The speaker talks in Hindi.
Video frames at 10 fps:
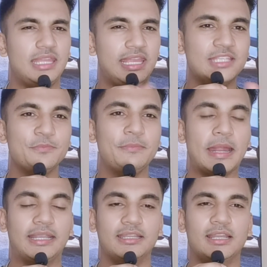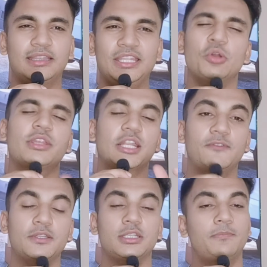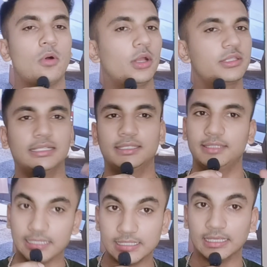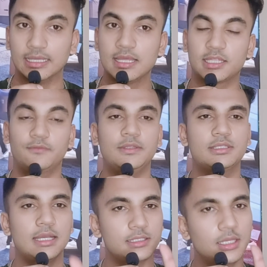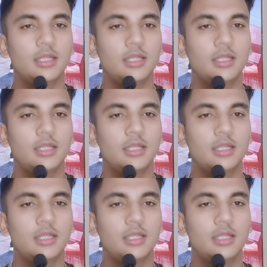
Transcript: एज मैटर करती है और सर्विस चार्ज बहुत ज़्यादा नहीं है सर्विस चार्ज